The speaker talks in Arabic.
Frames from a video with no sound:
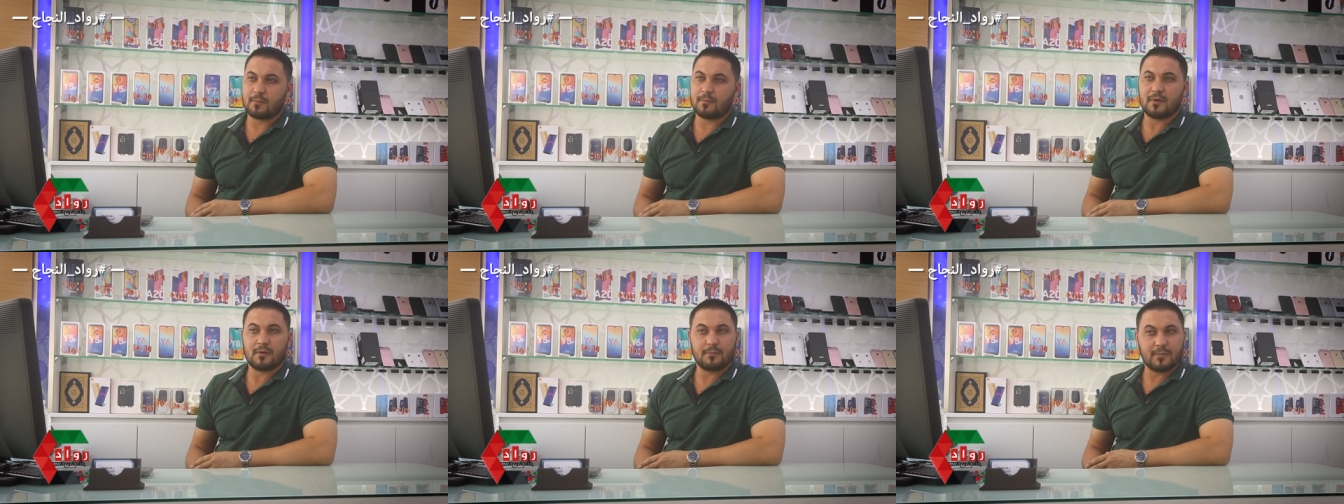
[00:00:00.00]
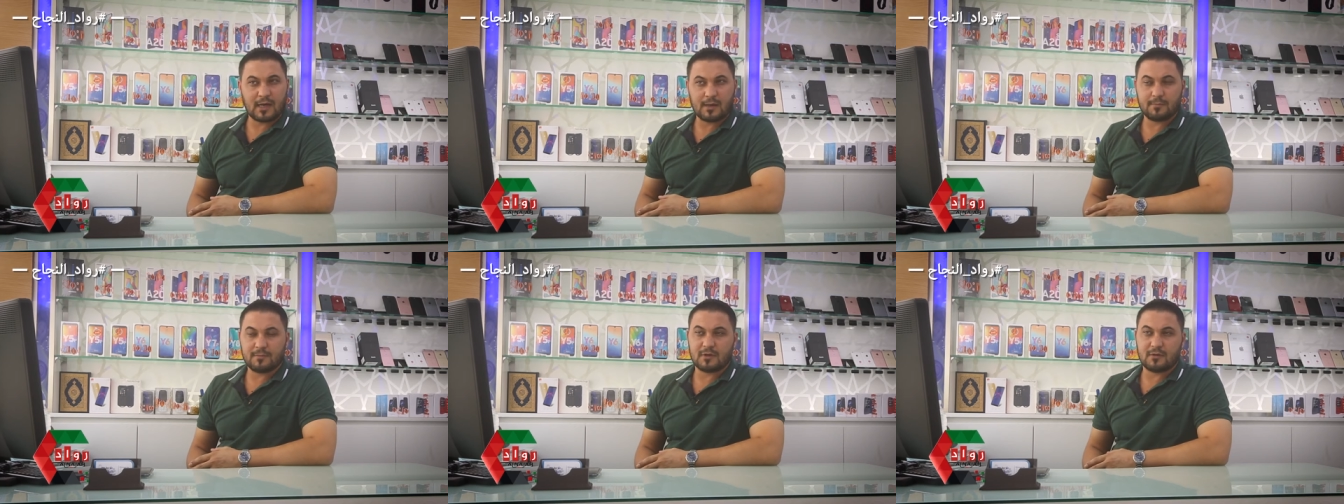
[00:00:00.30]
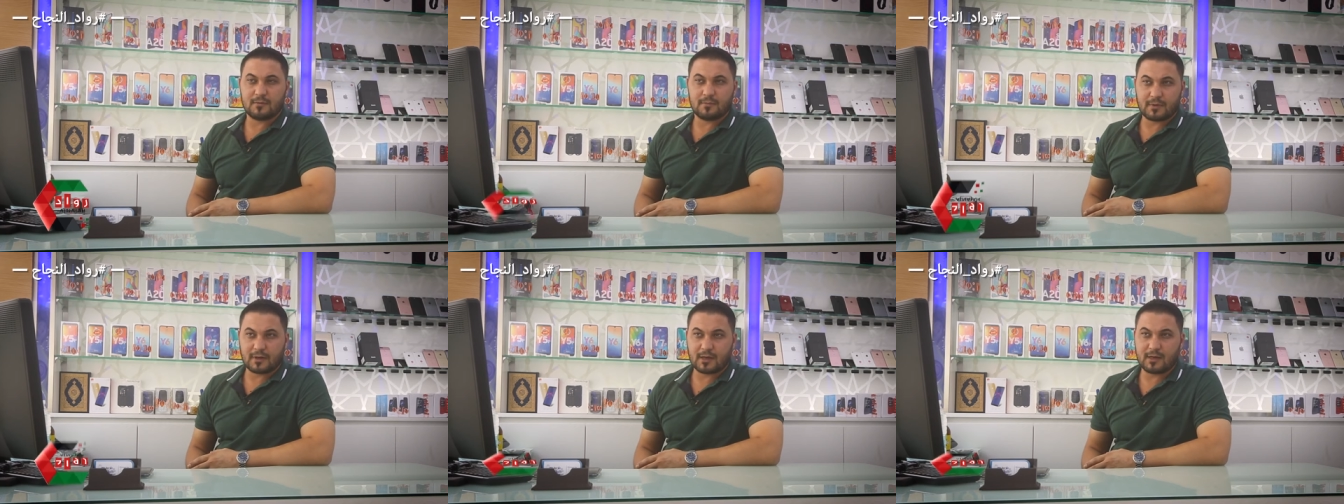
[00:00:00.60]
بحمل
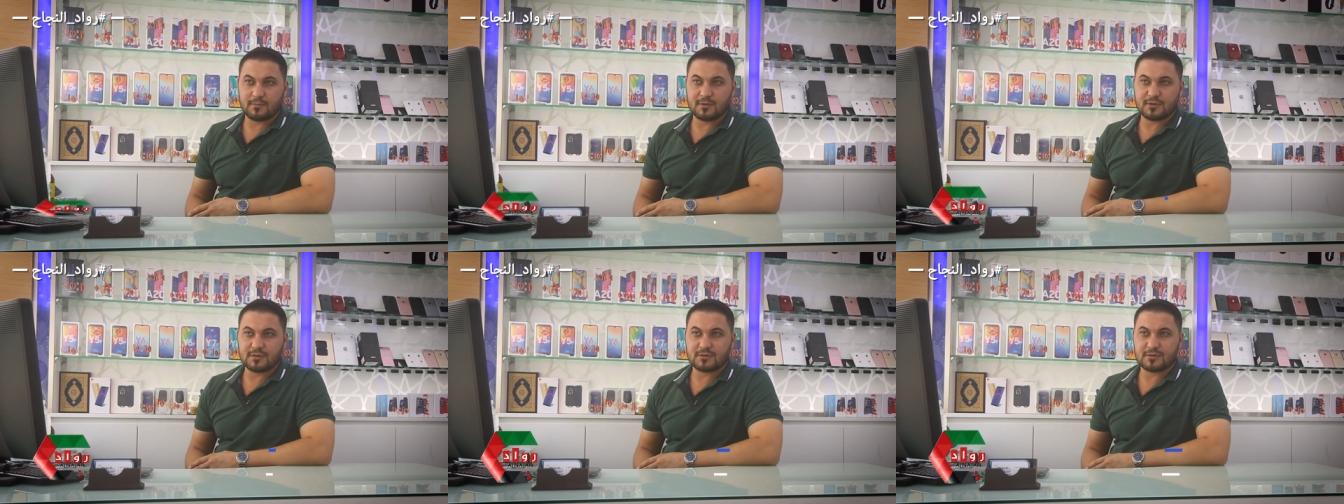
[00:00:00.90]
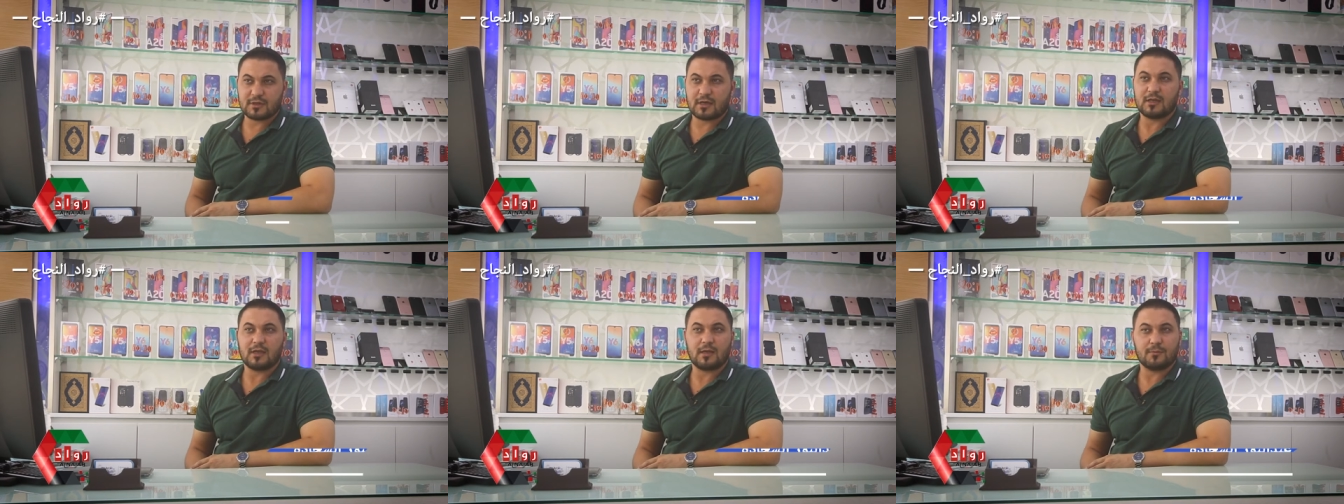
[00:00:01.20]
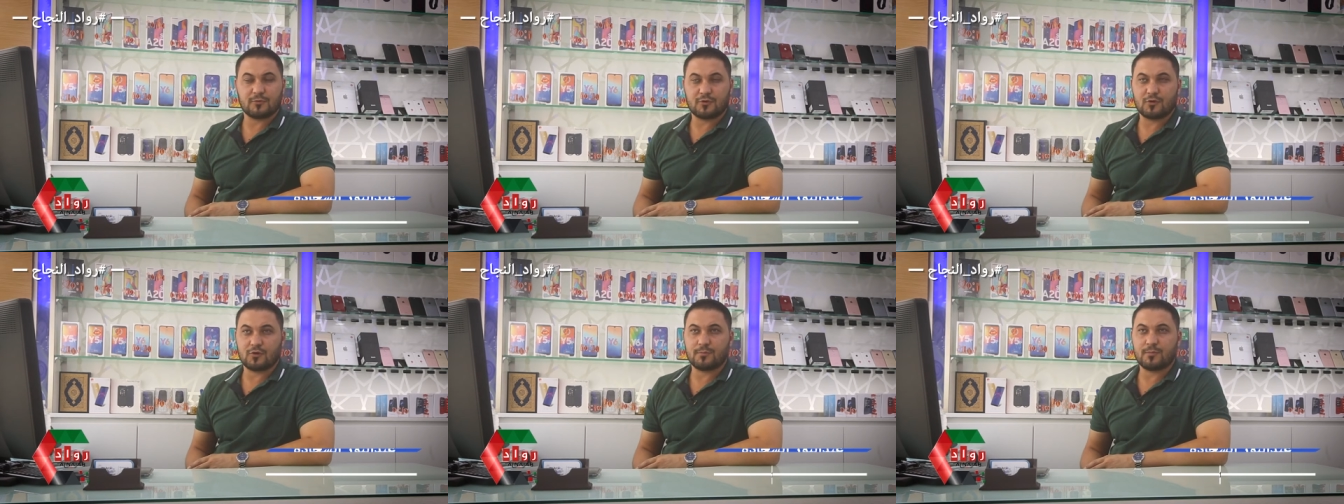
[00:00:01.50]
البرامج على
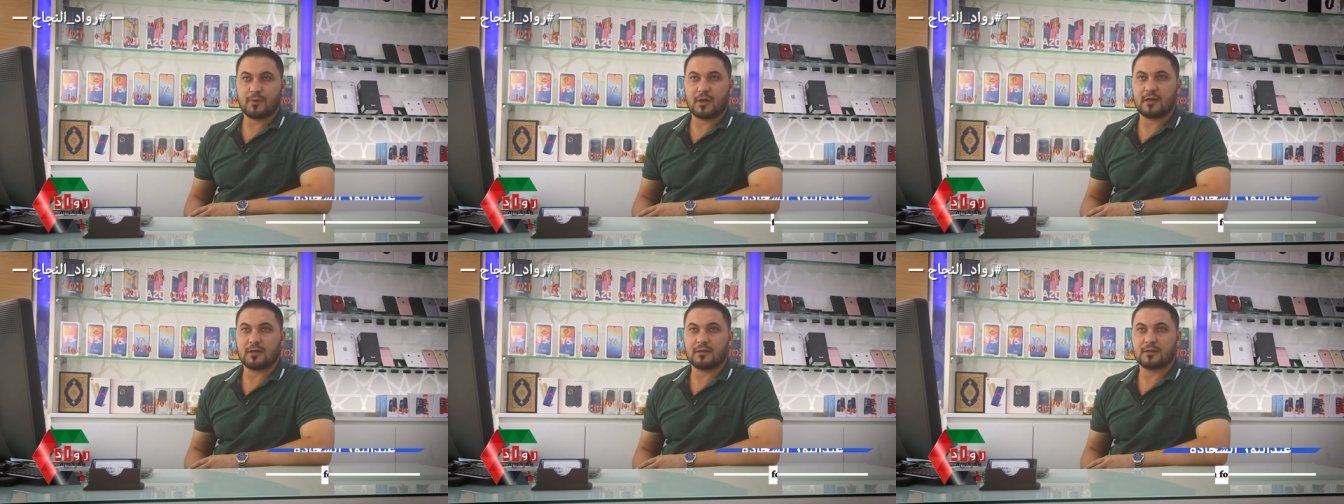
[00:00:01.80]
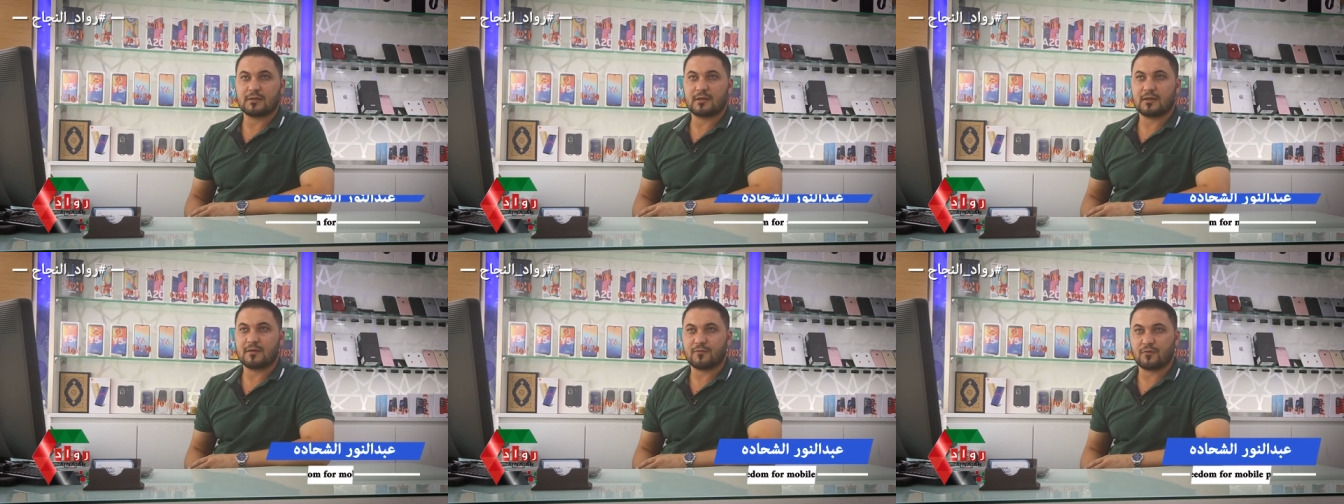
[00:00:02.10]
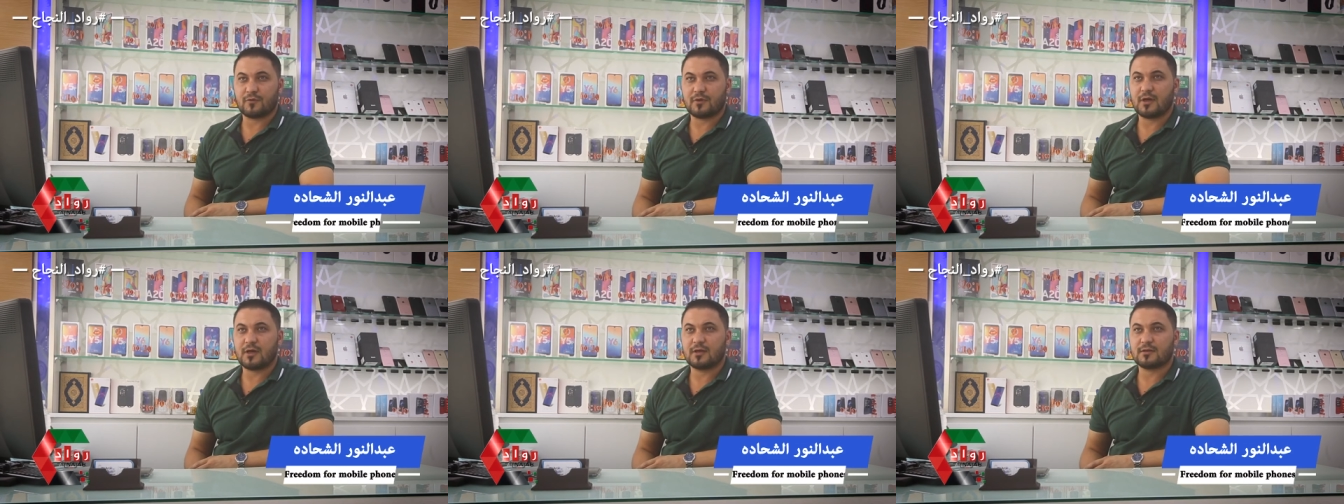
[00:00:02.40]
اللابتوب على
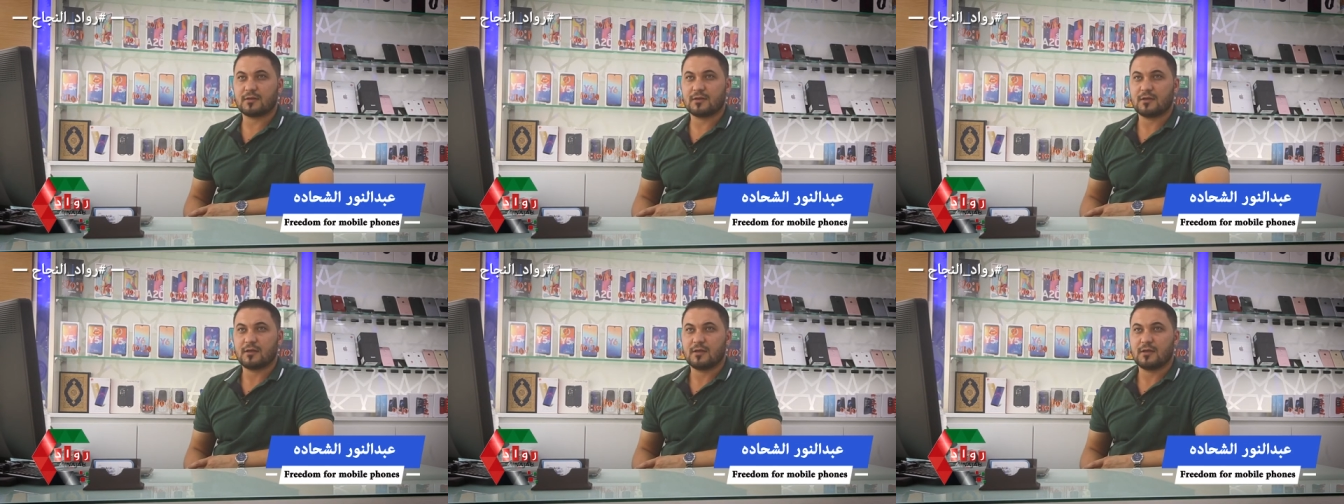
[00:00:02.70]
التليفونات